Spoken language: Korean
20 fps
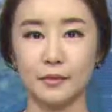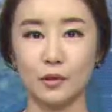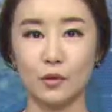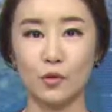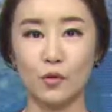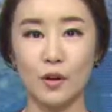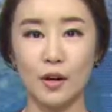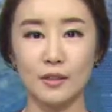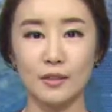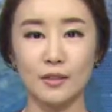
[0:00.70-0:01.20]

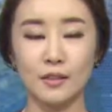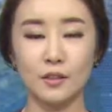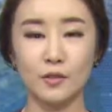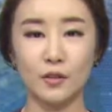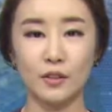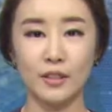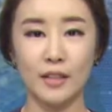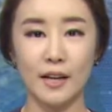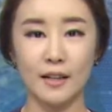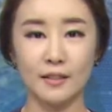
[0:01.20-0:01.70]

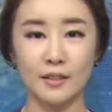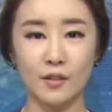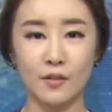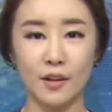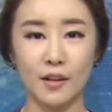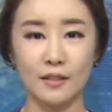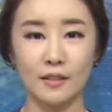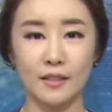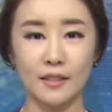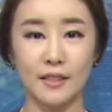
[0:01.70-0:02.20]
국학진흥원이
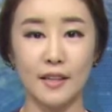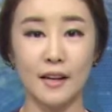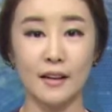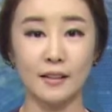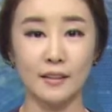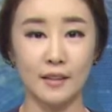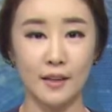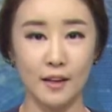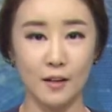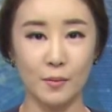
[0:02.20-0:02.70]
양성한
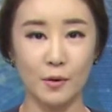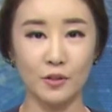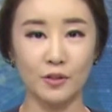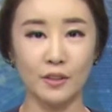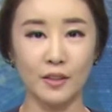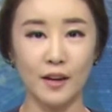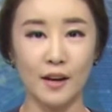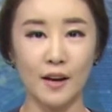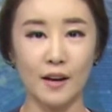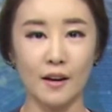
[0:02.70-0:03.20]
이야기
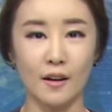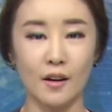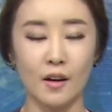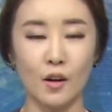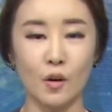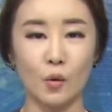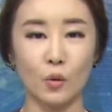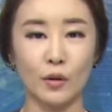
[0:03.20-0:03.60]
할머니가